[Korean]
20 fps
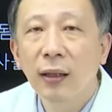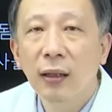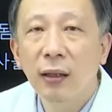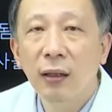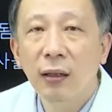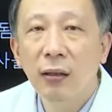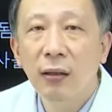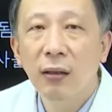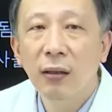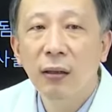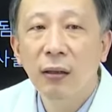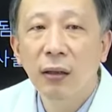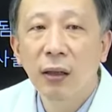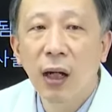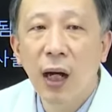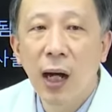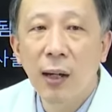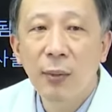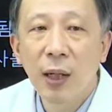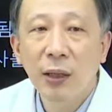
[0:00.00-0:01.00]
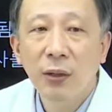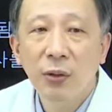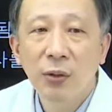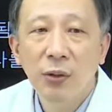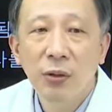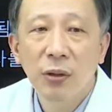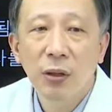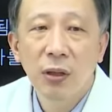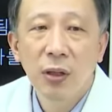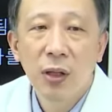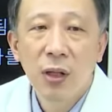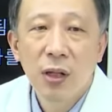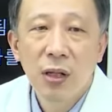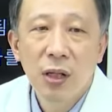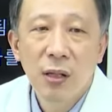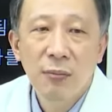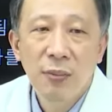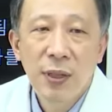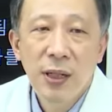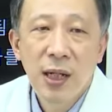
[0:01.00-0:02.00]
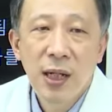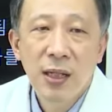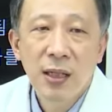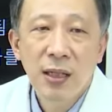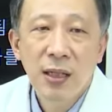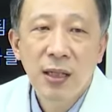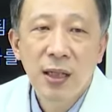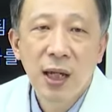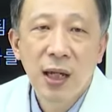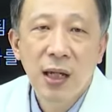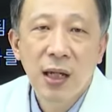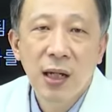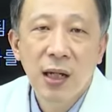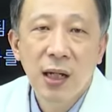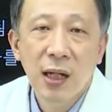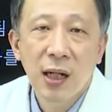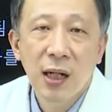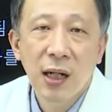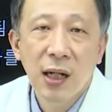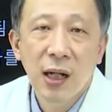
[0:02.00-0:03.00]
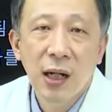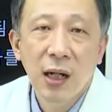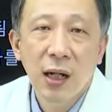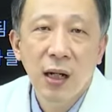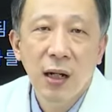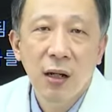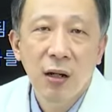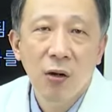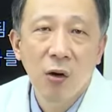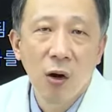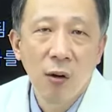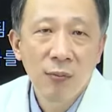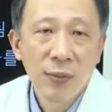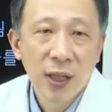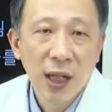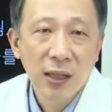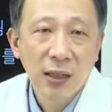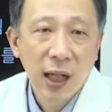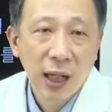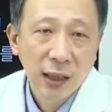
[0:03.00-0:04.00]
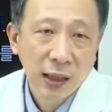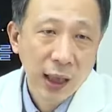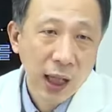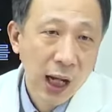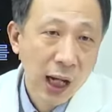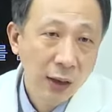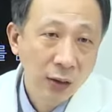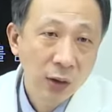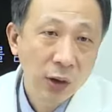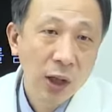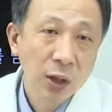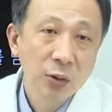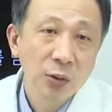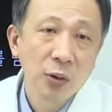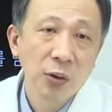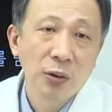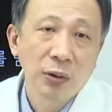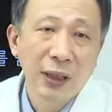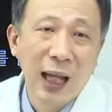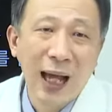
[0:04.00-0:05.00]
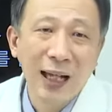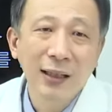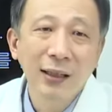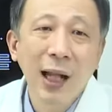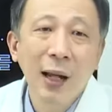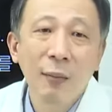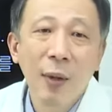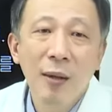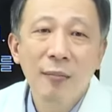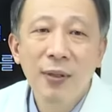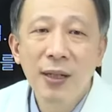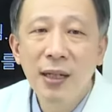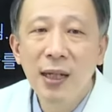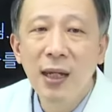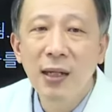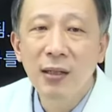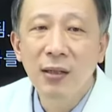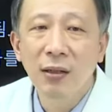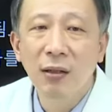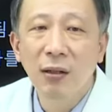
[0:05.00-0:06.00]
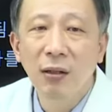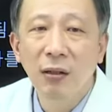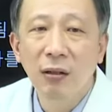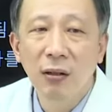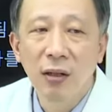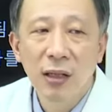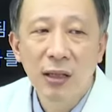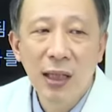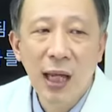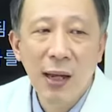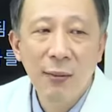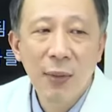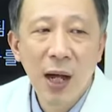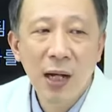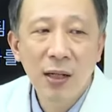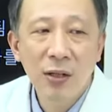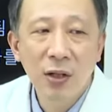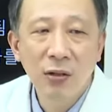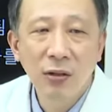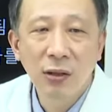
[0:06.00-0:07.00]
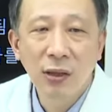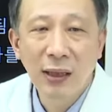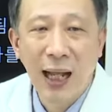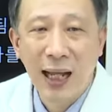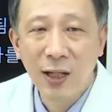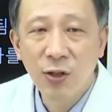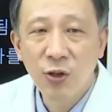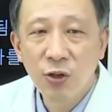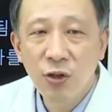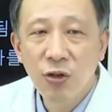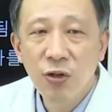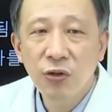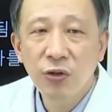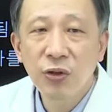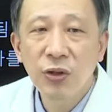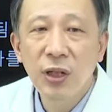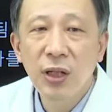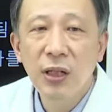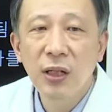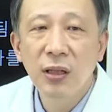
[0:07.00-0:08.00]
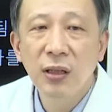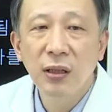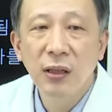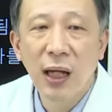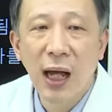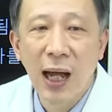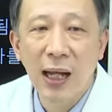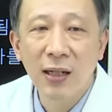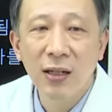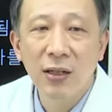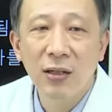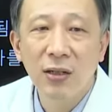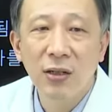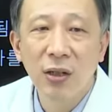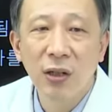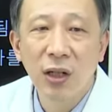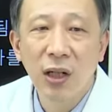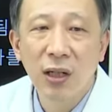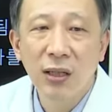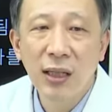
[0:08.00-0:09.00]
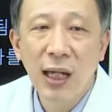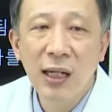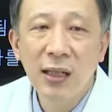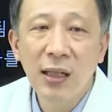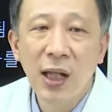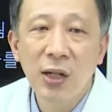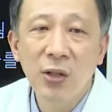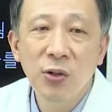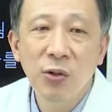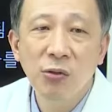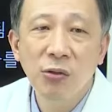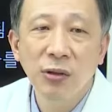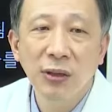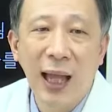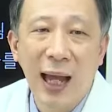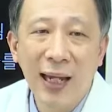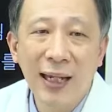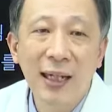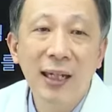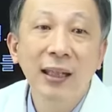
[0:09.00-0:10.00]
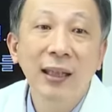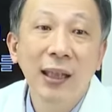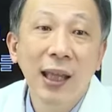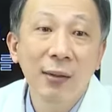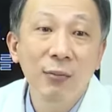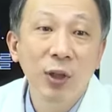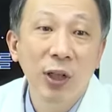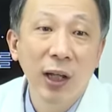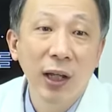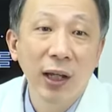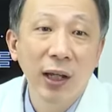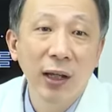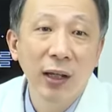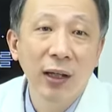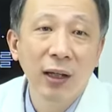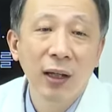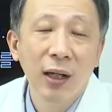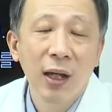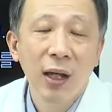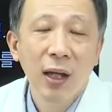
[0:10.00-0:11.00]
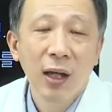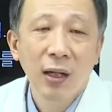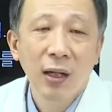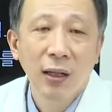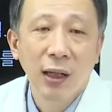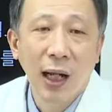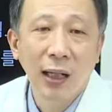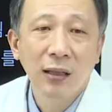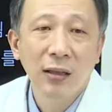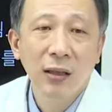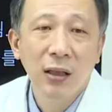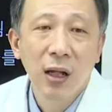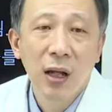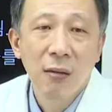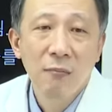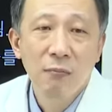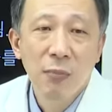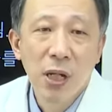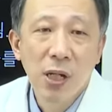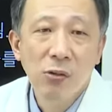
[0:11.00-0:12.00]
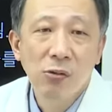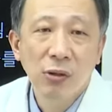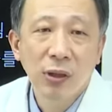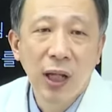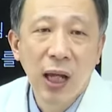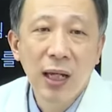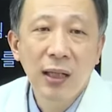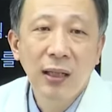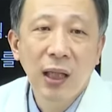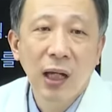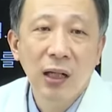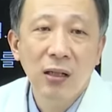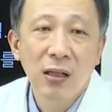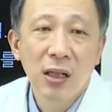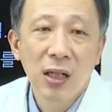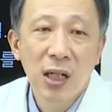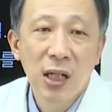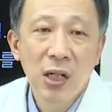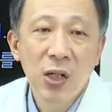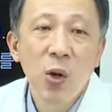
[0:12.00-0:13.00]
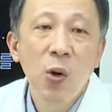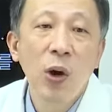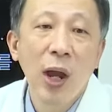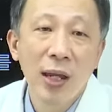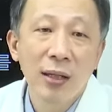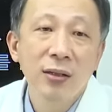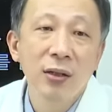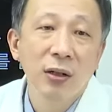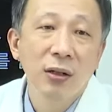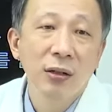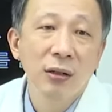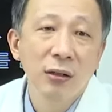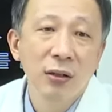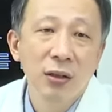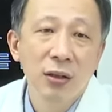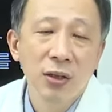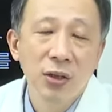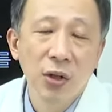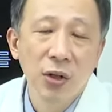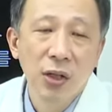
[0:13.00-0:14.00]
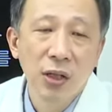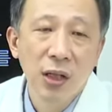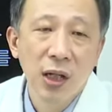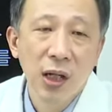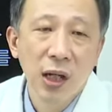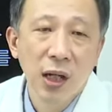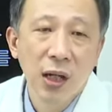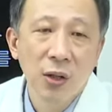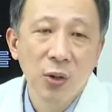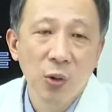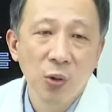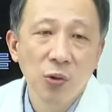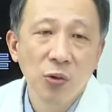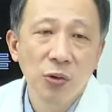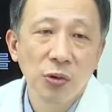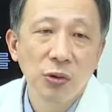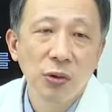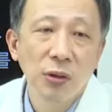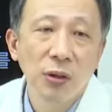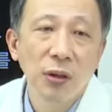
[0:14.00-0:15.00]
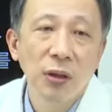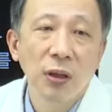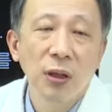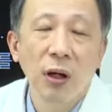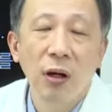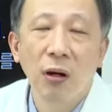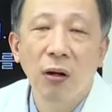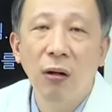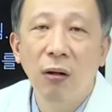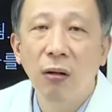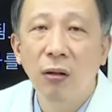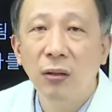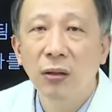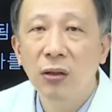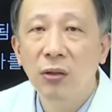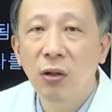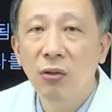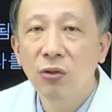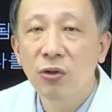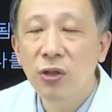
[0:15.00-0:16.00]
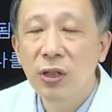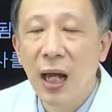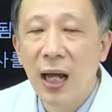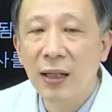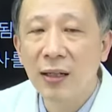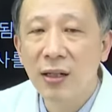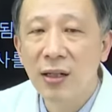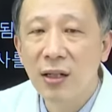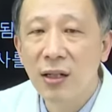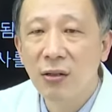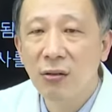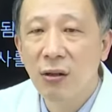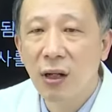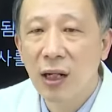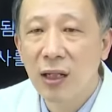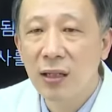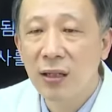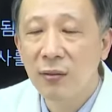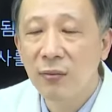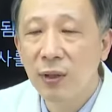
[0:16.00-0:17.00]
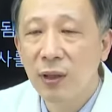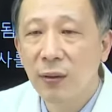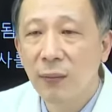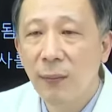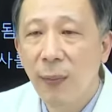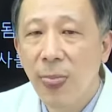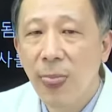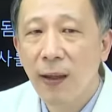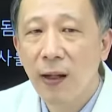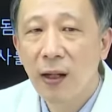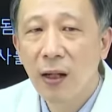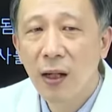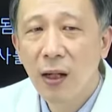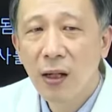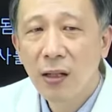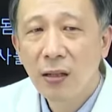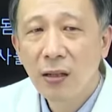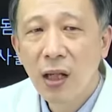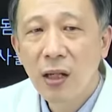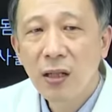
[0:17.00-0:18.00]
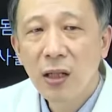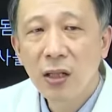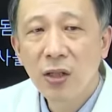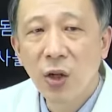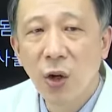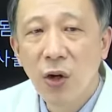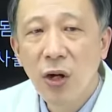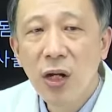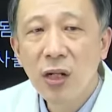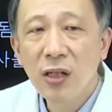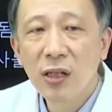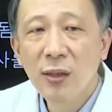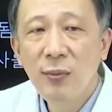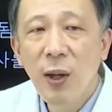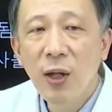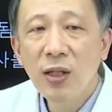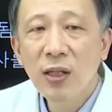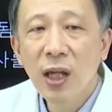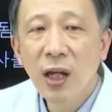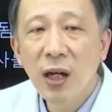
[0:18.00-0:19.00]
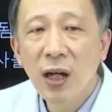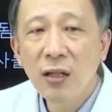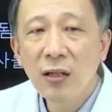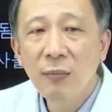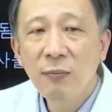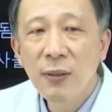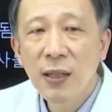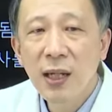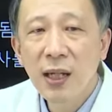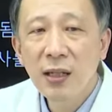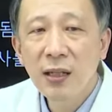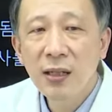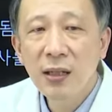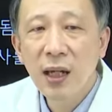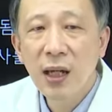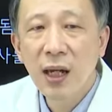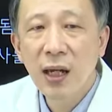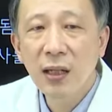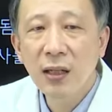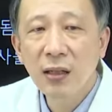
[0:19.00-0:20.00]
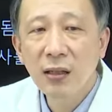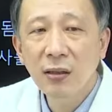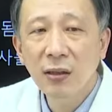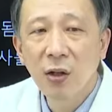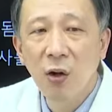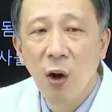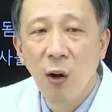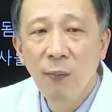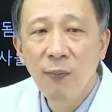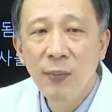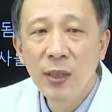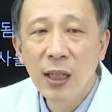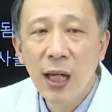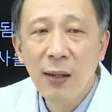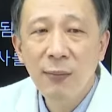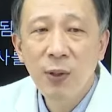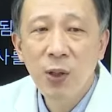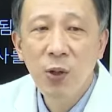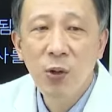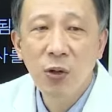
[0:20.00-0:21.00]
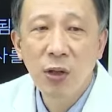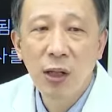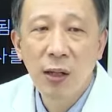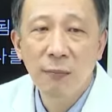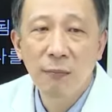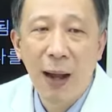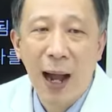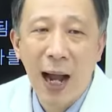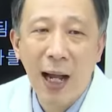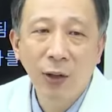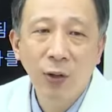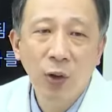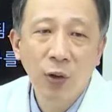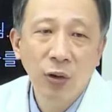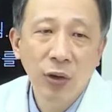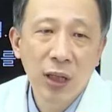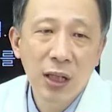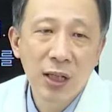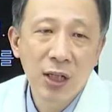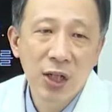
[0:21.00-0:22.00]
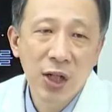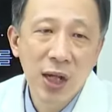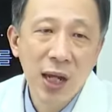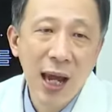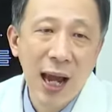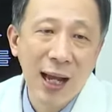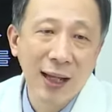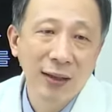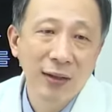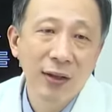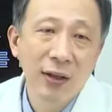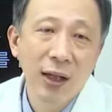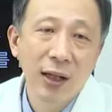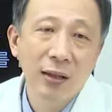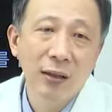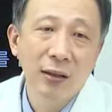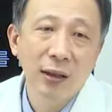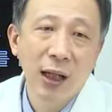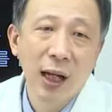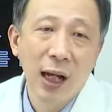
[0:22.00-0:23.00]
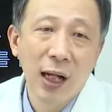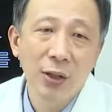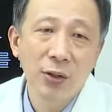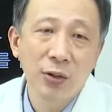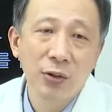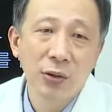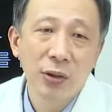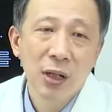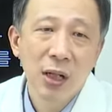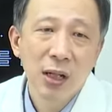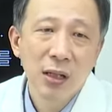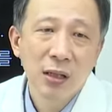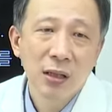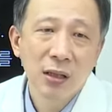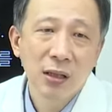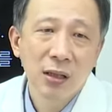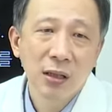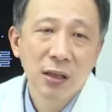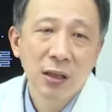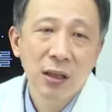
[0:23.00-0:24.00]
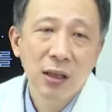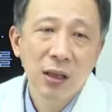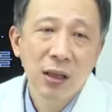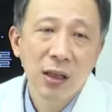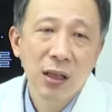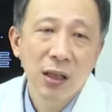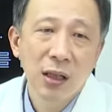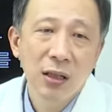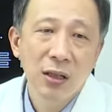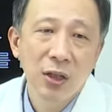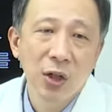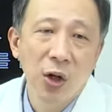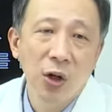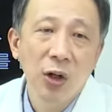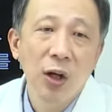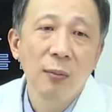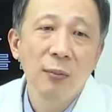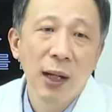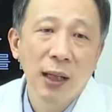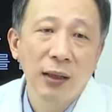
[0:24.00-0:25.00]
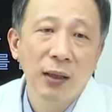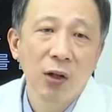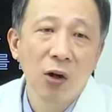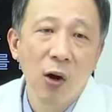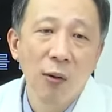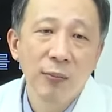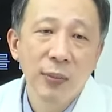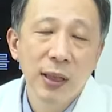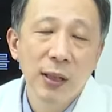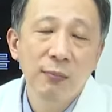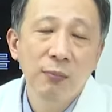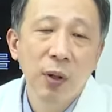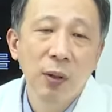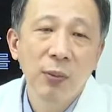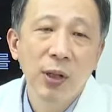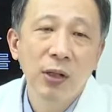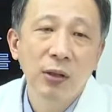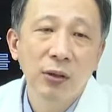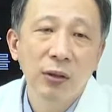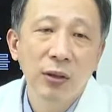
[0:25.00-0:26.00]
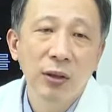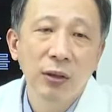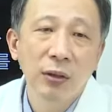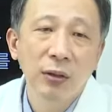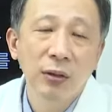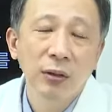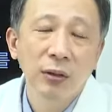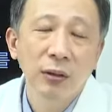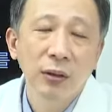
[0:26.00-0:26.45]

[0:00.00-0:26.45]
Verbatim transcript: 어, 아마도 이 PSA가 검사를 했다 하더라도 다른 암에 비해서 사망률을 낮출 수 있는 가능성이 상대적으로 낮기 때문에 라는 미국 데이터를 인용해서 저희의 요구를 어, 들어주지 않으시는 것 같습니다. 근데 이제 저희 급여 체계에서 PSA는 검사 비용이 만 원이 채 안 되는 아주 극히 저렴한 검사법이거든요.